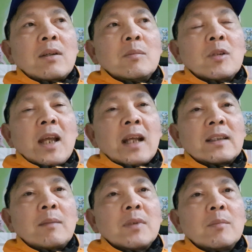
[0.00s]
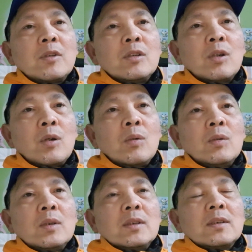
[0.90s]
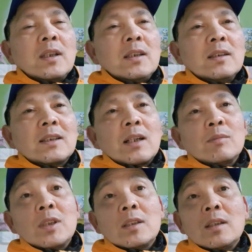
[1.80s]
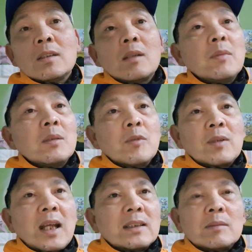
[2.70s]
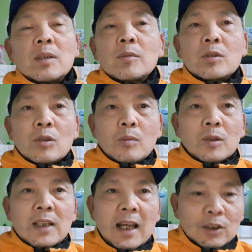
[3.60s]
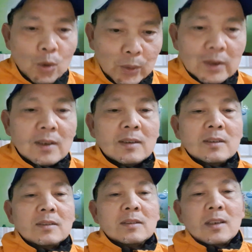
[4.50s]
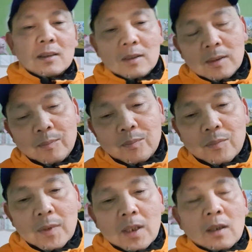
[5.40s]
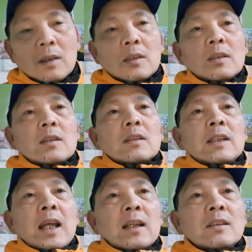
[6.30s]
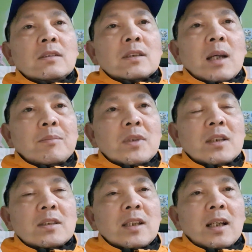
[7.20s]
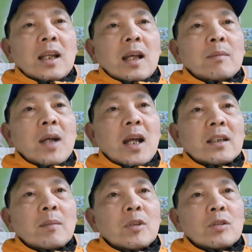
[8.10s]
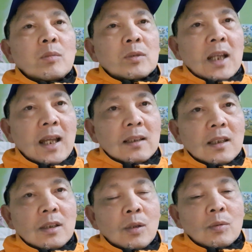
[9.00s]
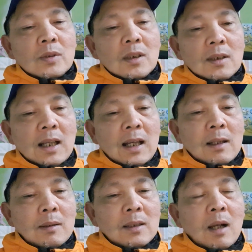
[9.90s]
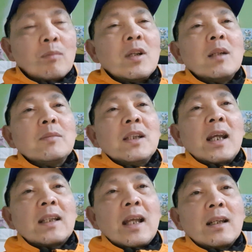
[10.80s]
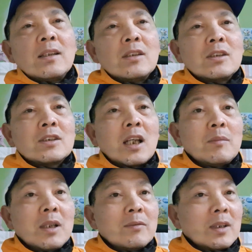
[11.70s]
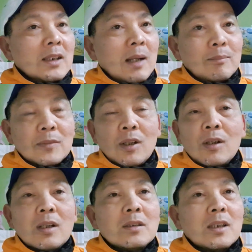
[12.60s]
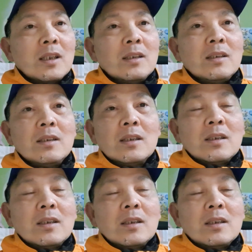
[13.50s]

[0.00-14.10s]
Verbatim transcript: hơn 1.800 euro thì người ta cũng chỉ tính tới mức 1.800 euro một tháng thôi đó và lương thấp nhất sẽ là 300 euro một tháng ví dụ như là cộng hết 12 tháng lại nhân cho 65% nó chỉ